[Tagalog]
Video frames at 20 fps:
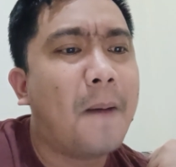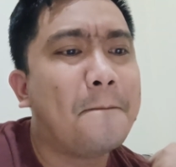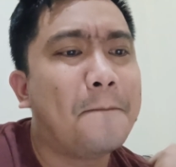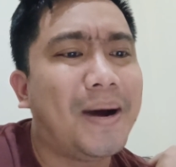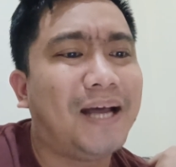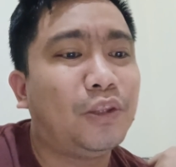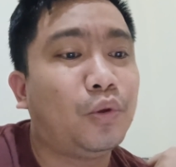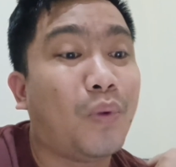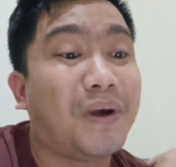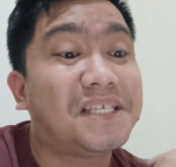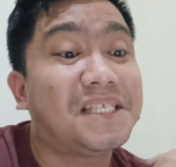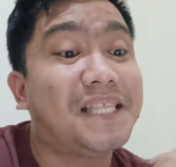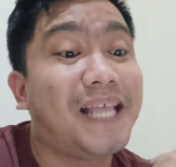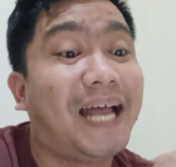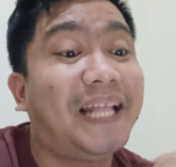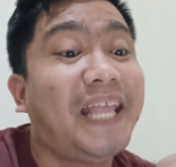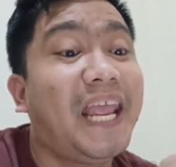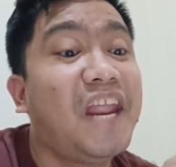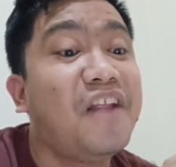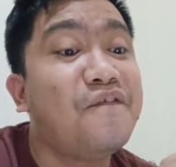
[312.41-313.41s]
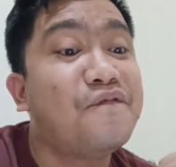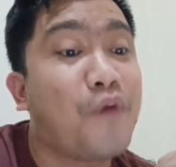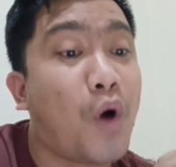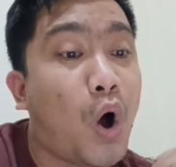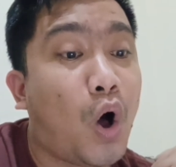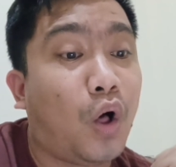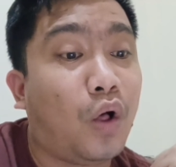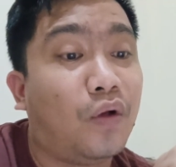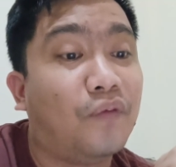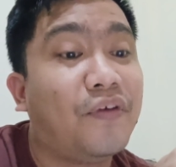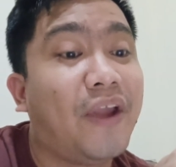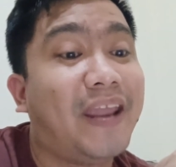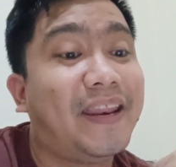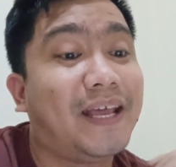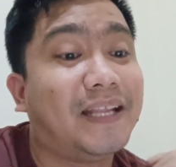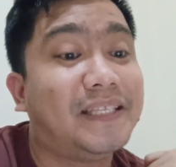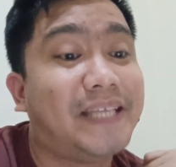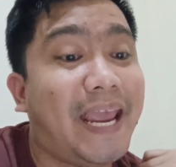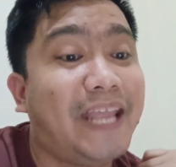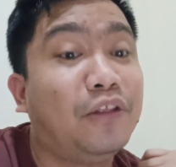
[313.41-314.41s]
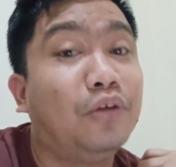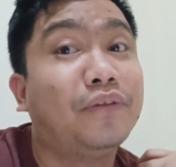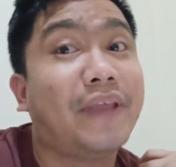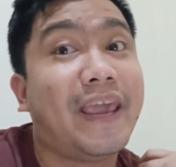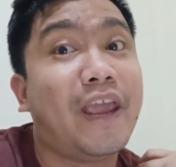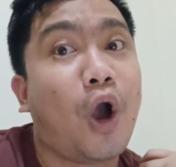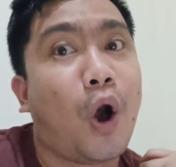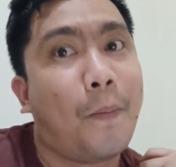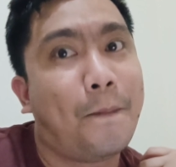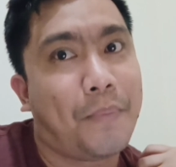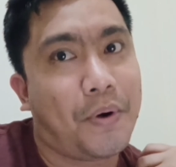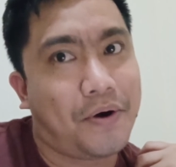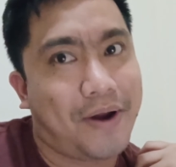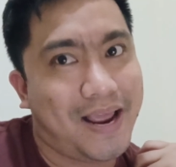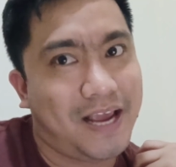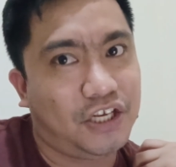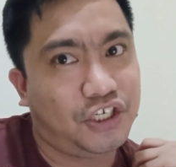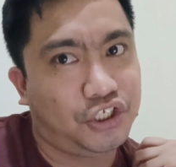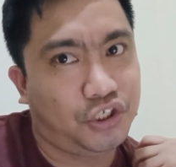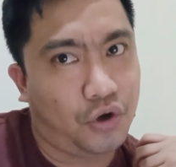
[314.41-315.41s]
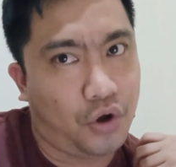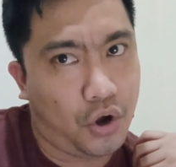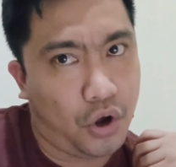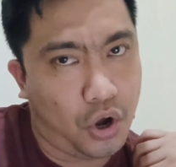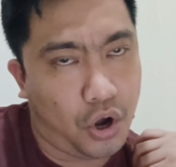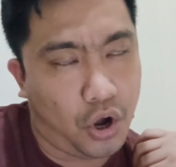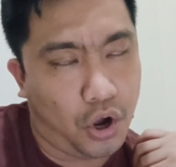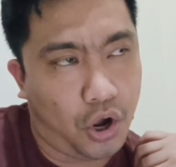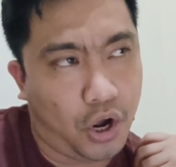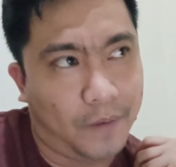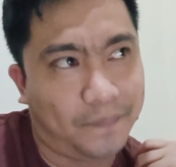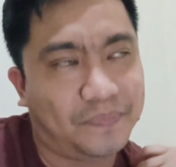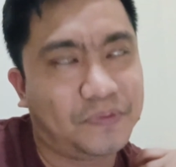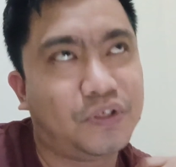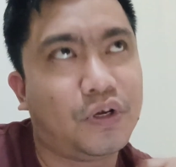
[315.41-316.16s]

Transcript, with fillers: But was not involved in the day-to-day operation.